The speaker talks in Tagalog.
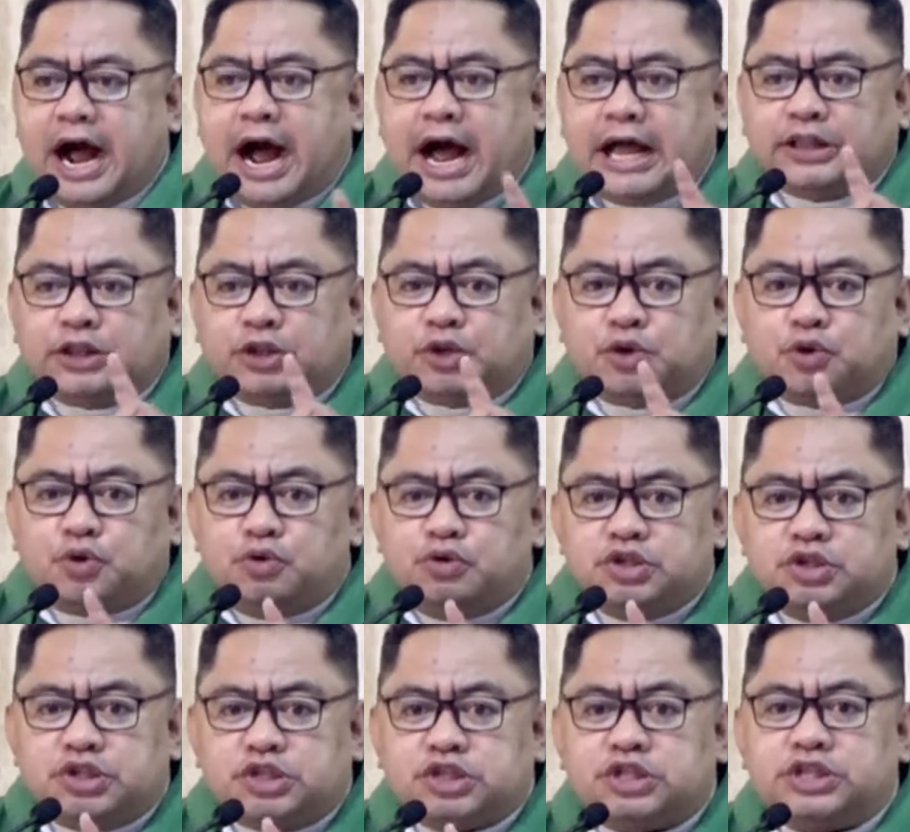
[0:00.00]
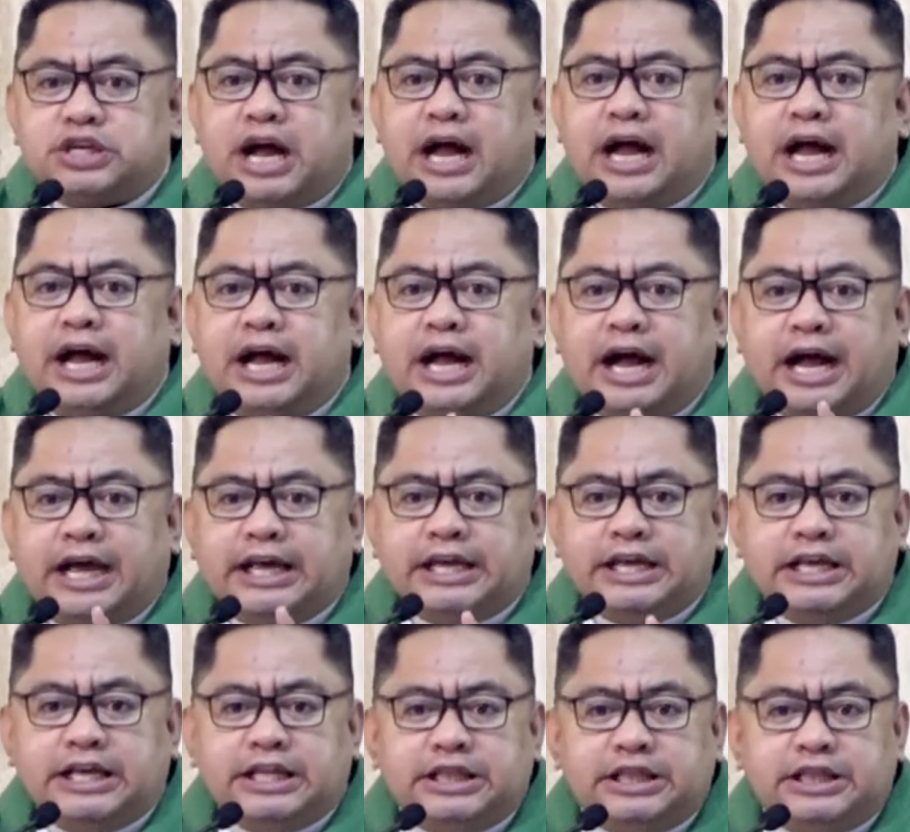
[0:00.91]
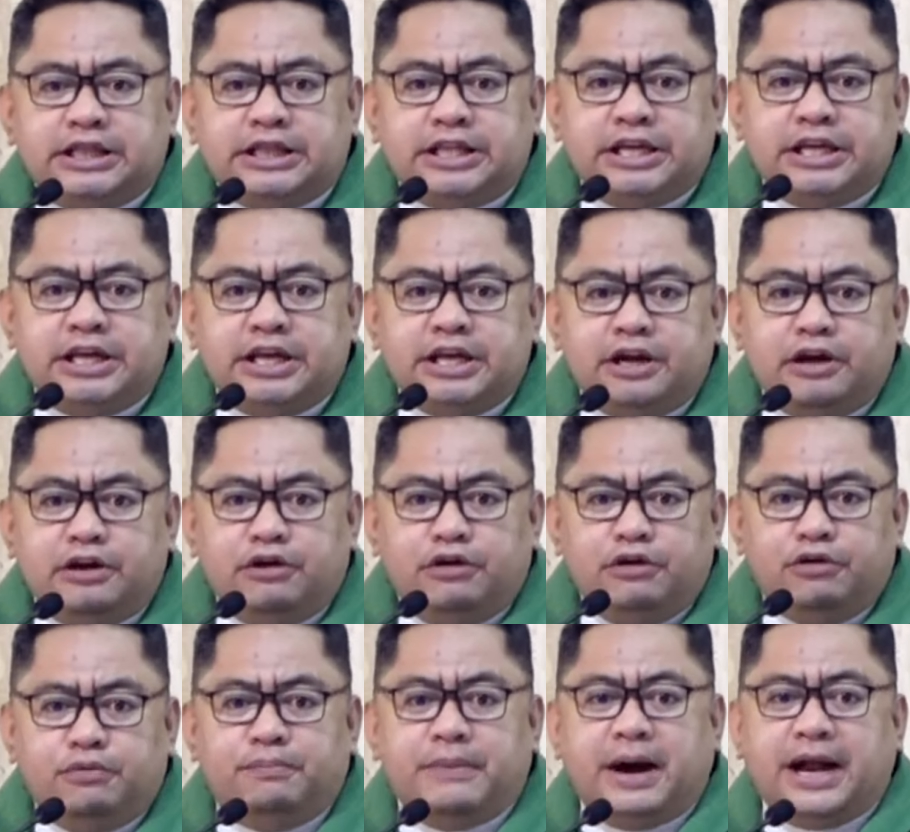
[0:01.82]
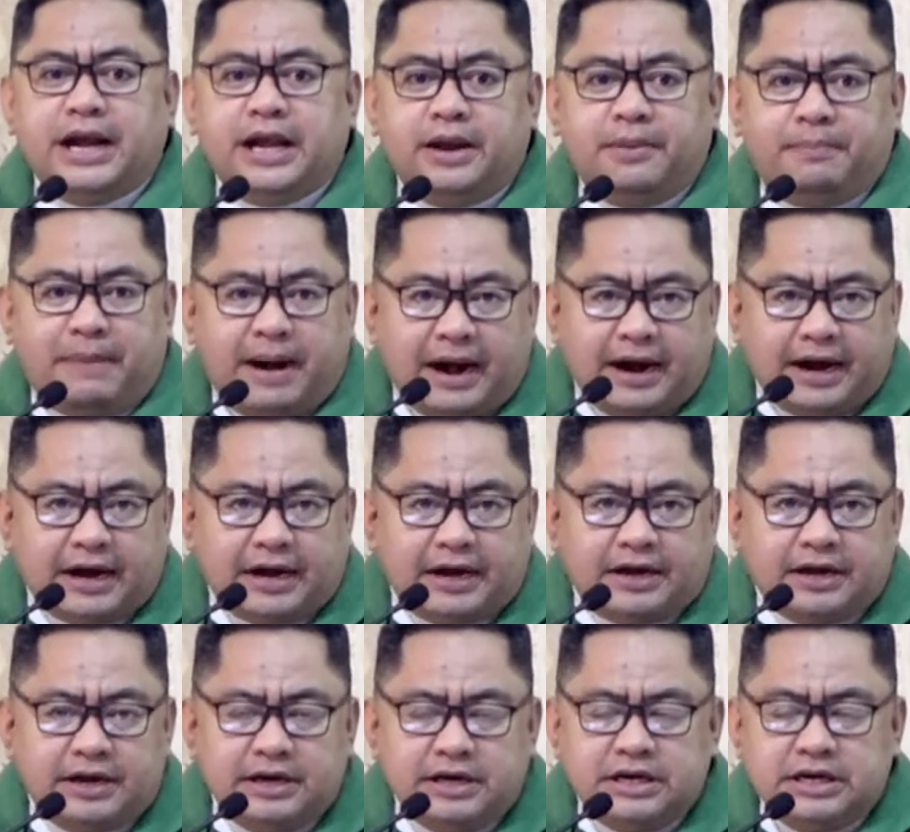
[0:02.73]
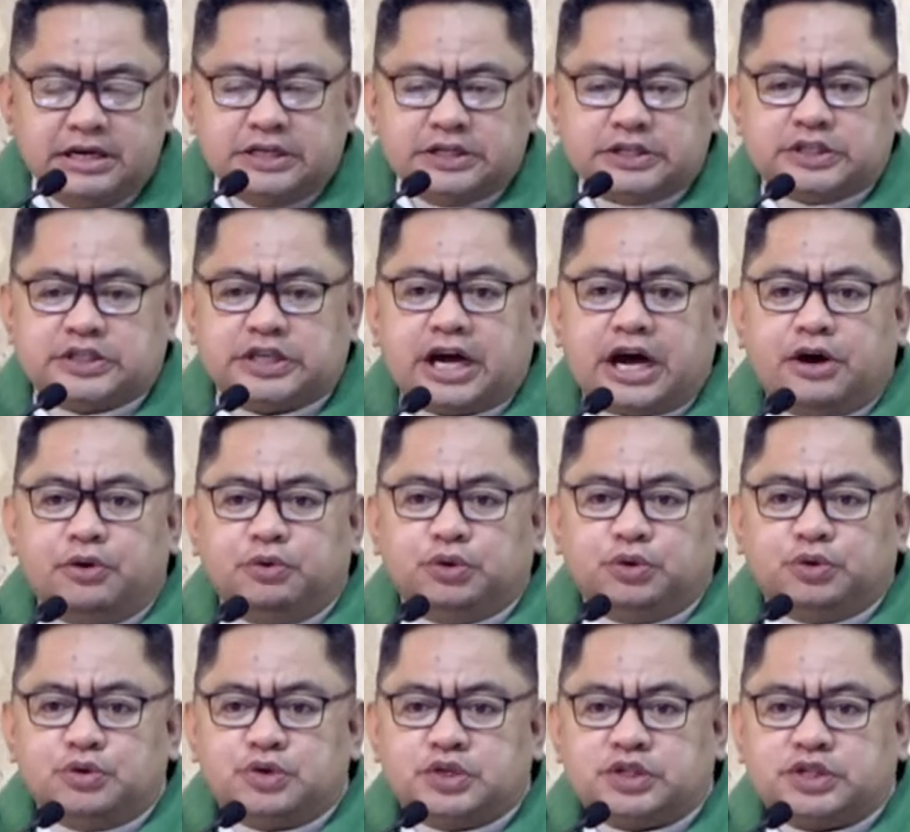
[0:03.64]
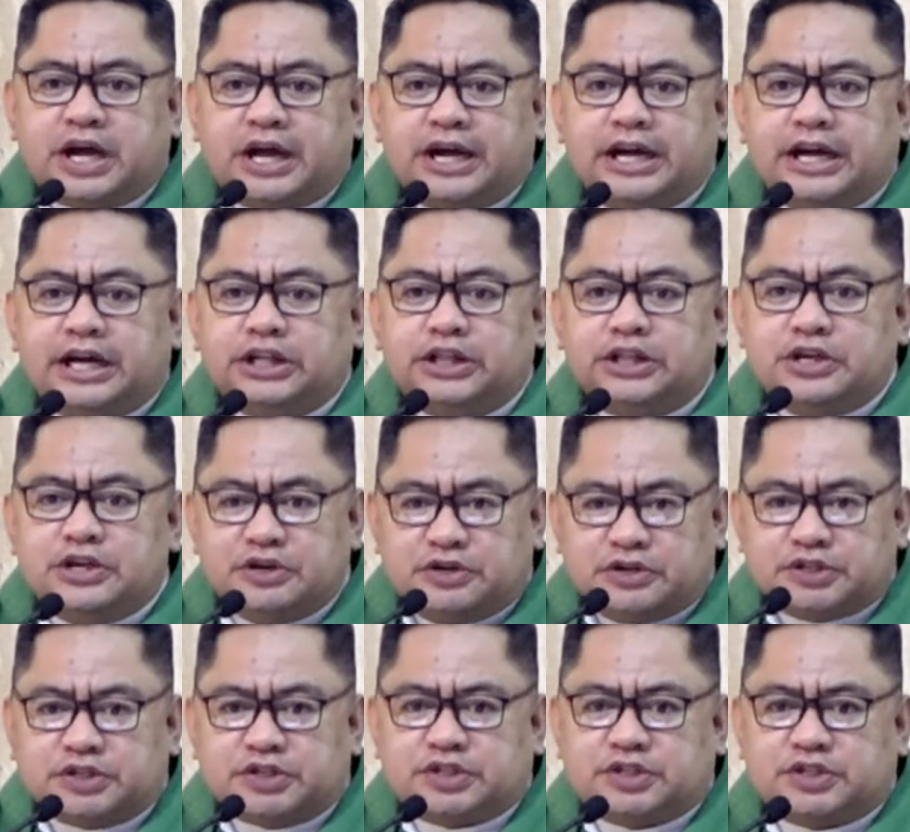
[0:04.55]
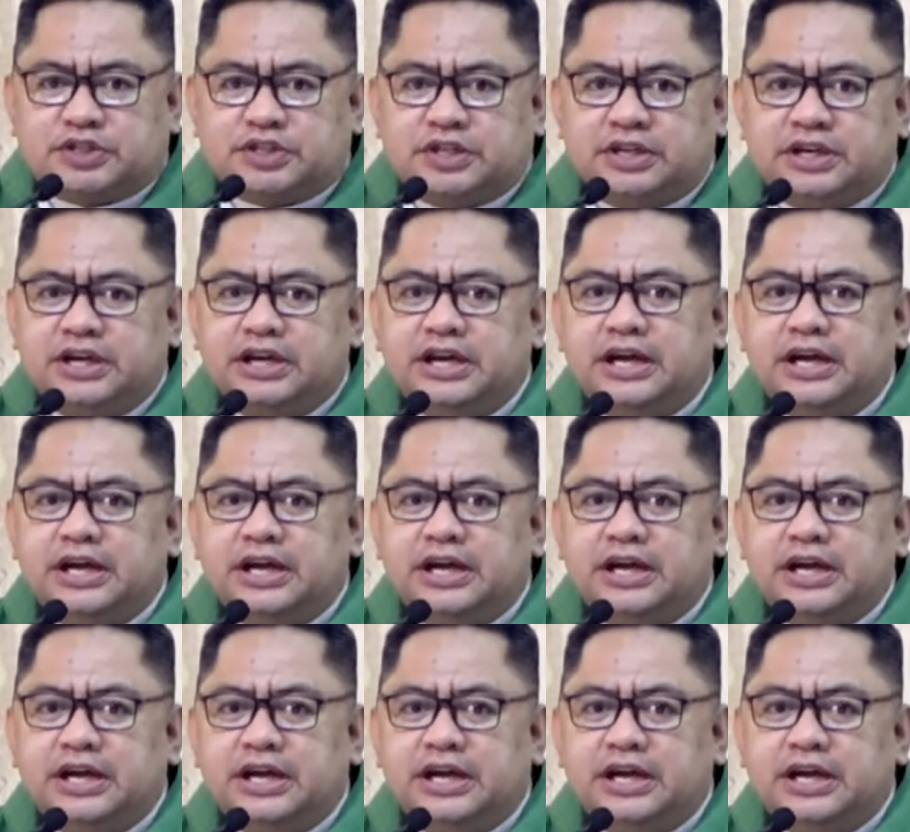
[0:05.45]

At kung siya ay hindi lumalabag sa kautusan ng Diyos,